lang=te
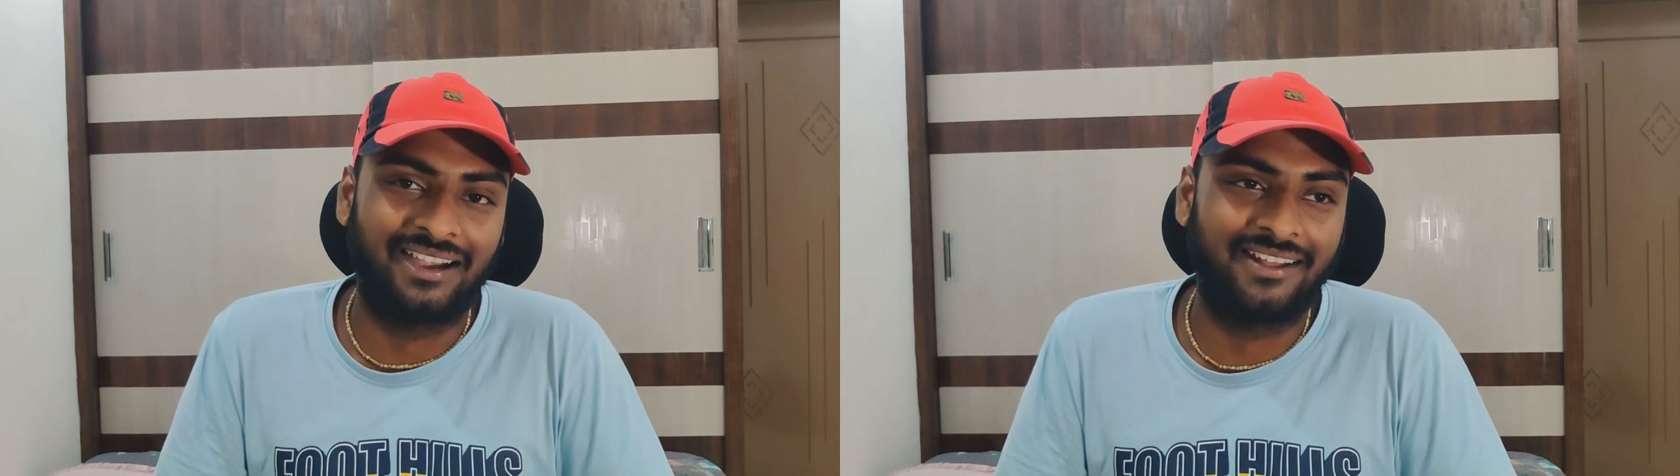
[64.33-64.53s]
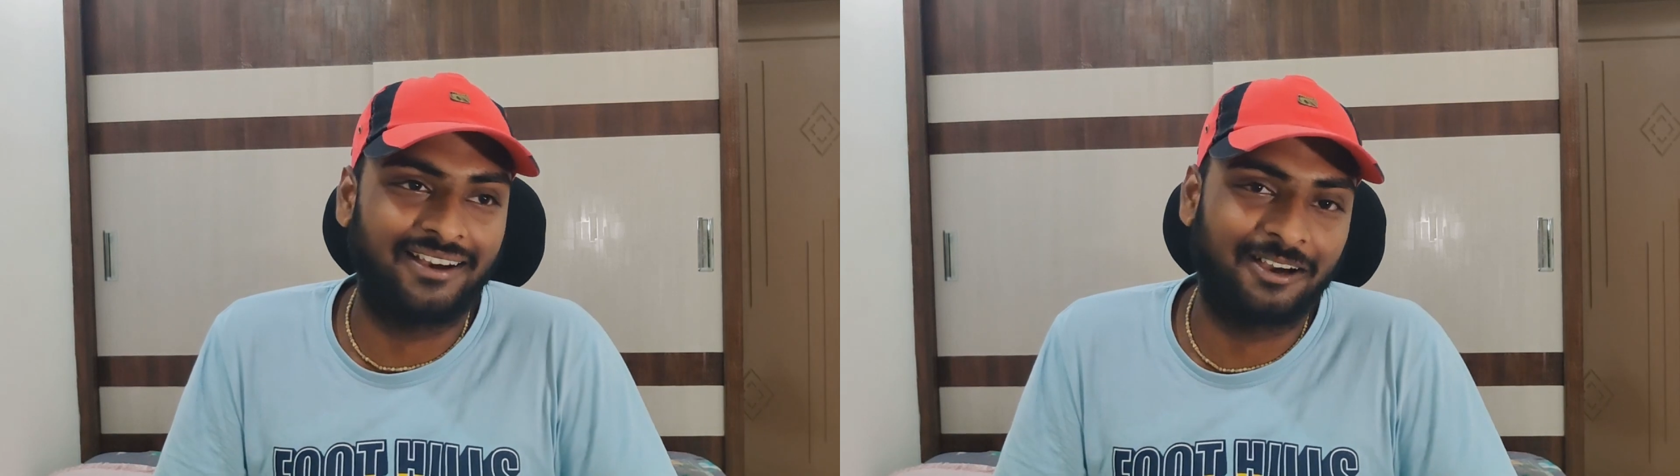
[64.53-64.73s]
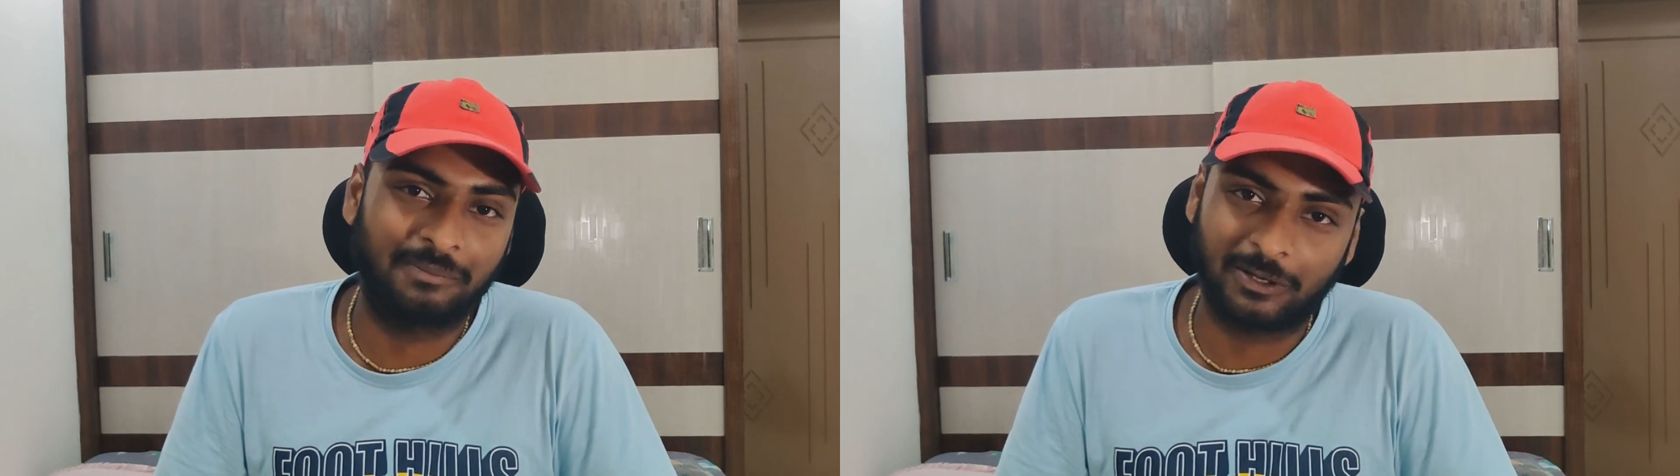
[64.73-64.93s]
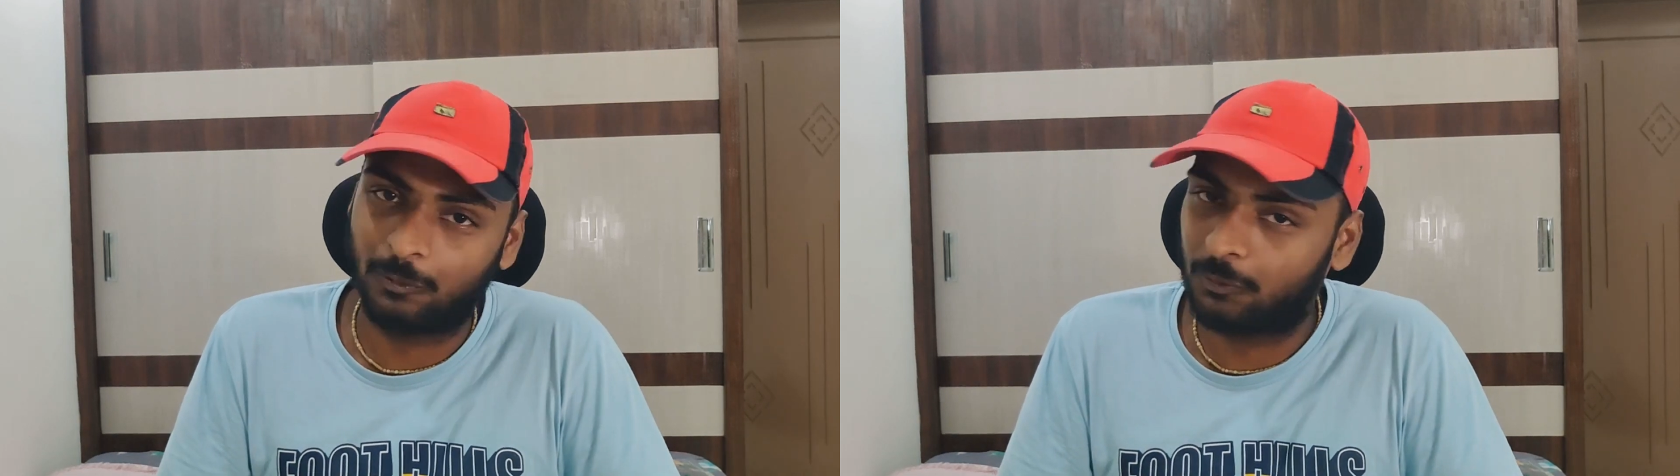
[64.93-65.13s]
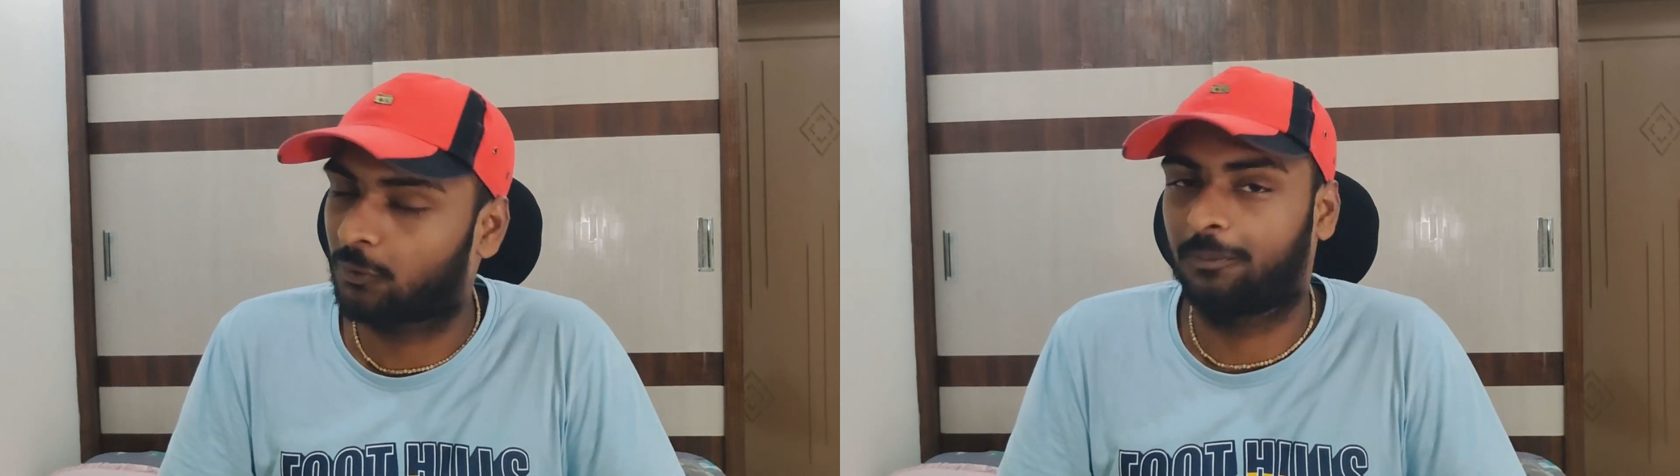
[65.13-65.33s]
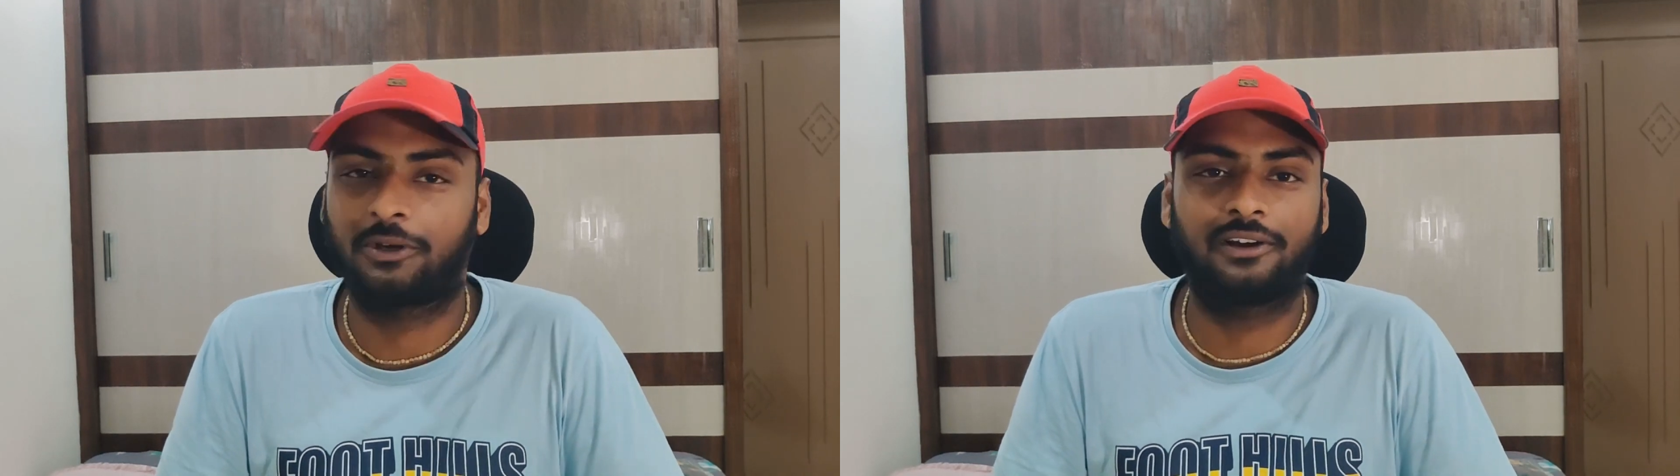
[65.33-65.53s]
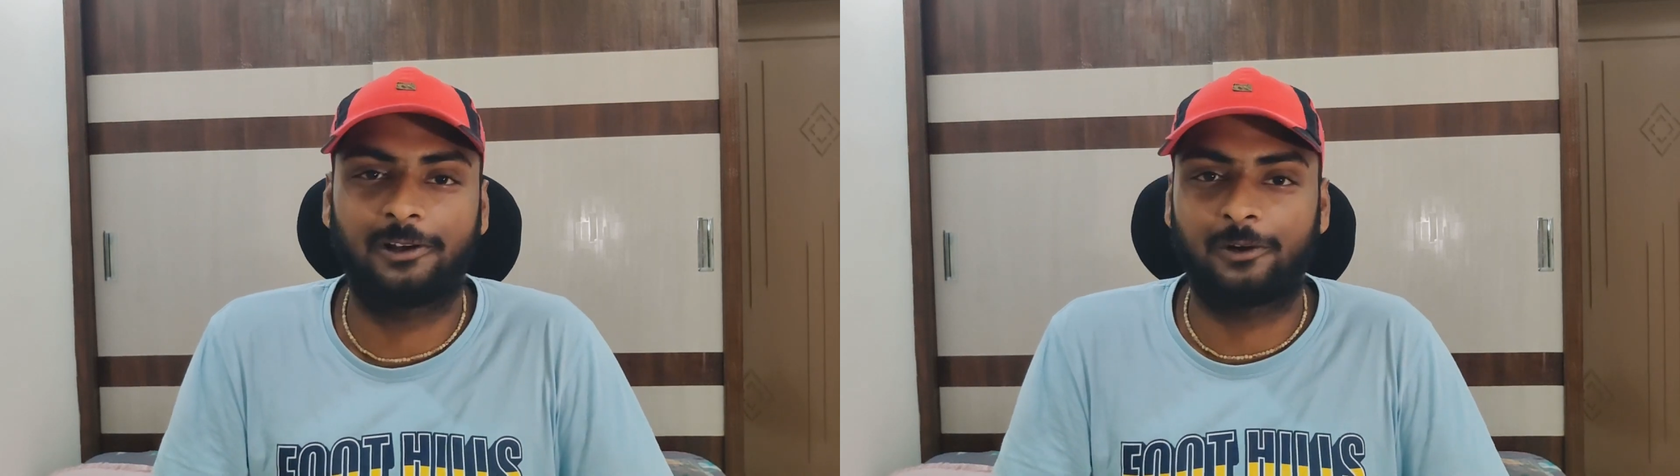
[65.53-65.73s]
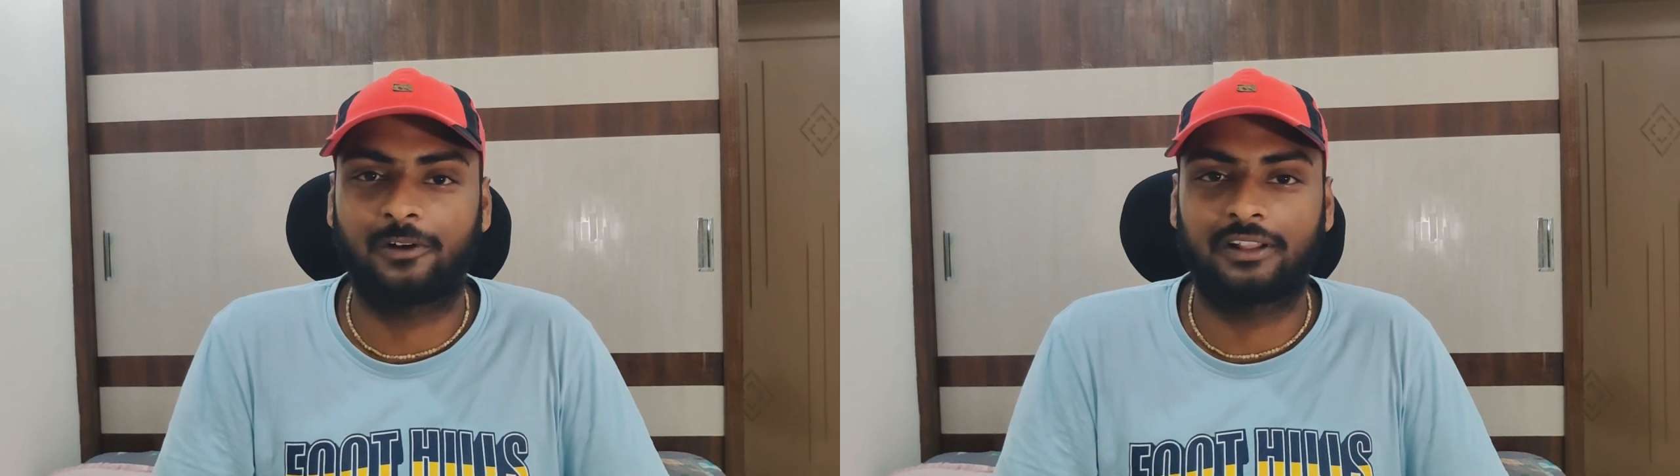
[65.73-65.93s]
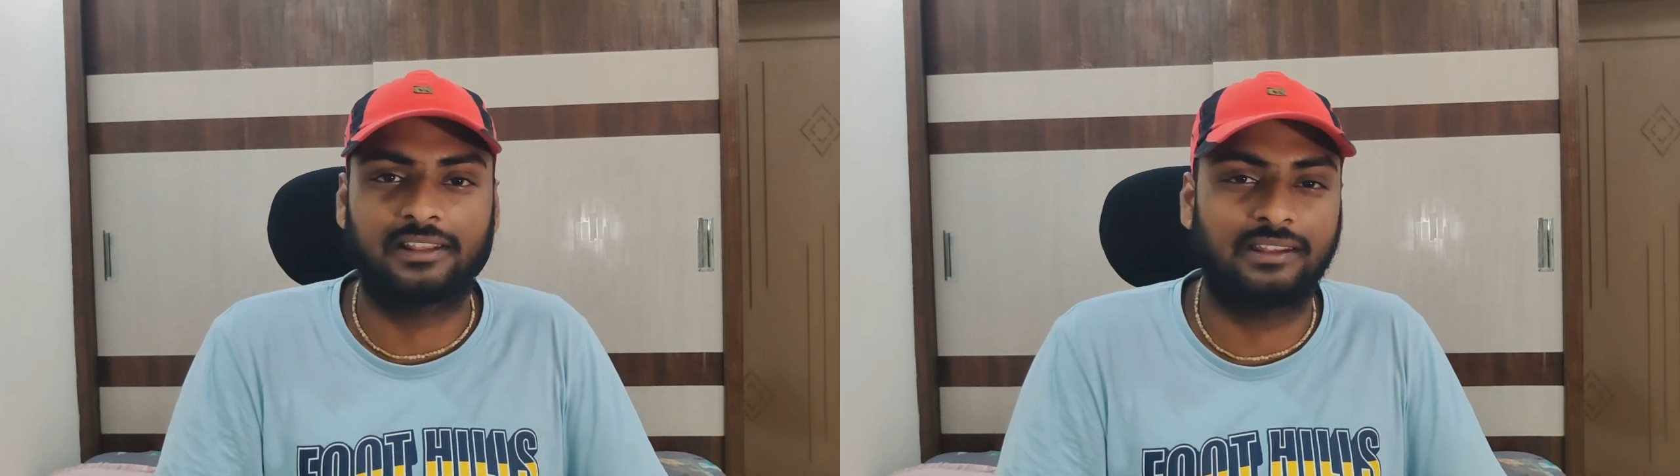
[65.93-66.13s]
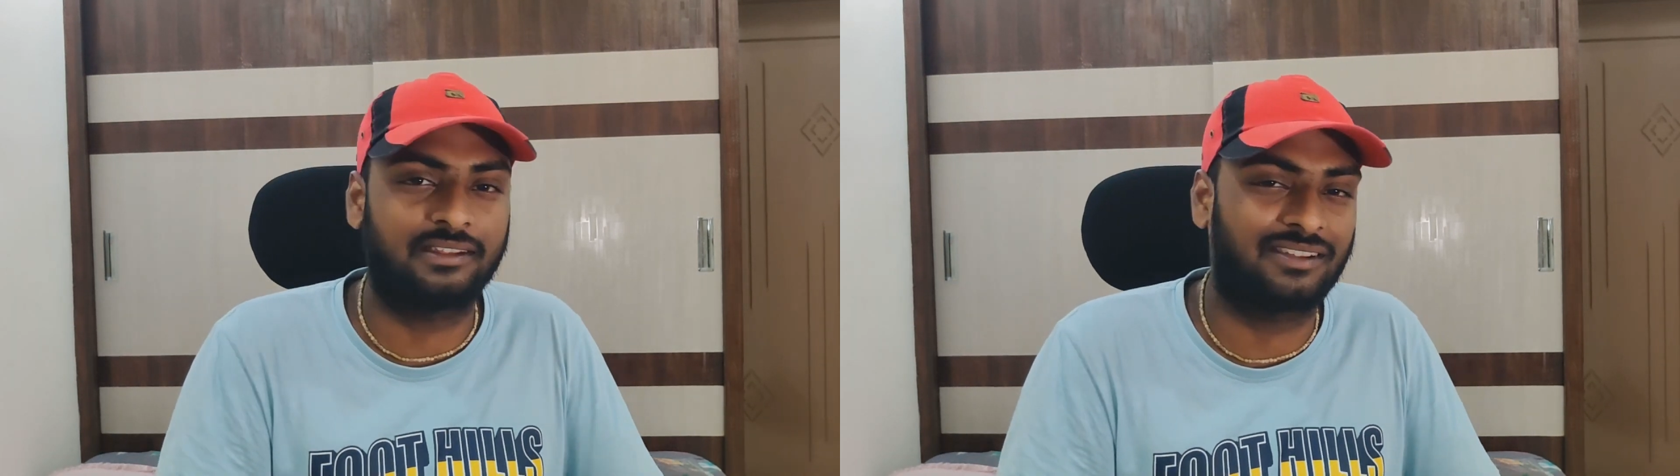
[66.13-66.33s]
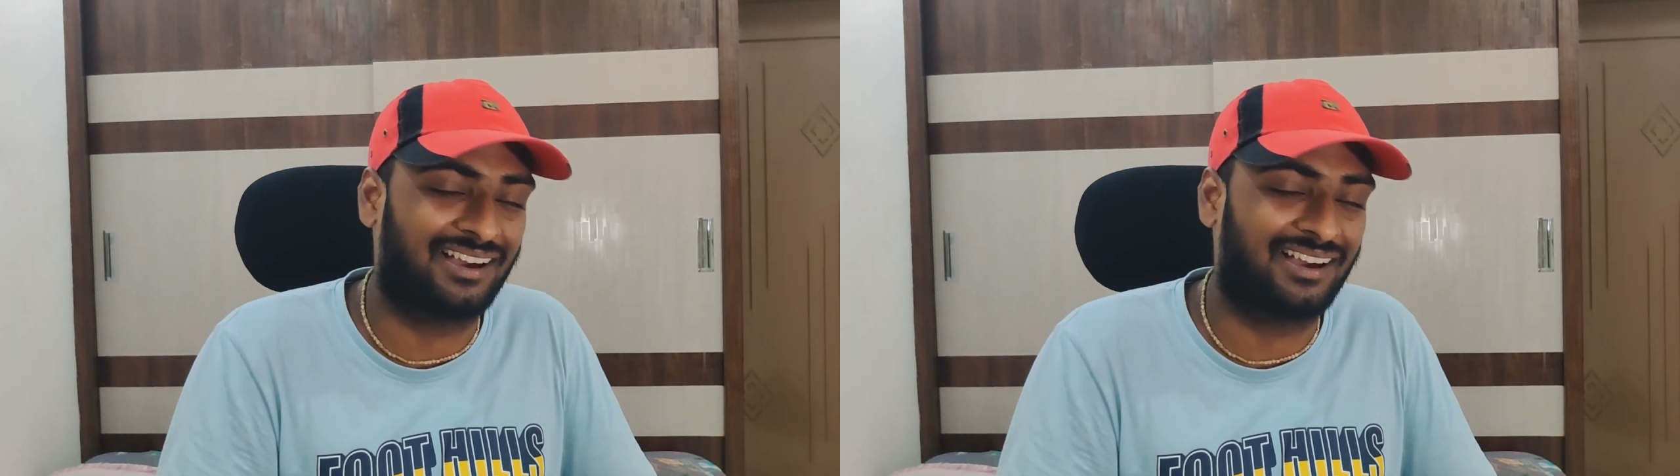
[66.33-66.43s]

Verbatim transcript: అండ్ మీకు సూపర్ గర్ల్ ఉంటుంది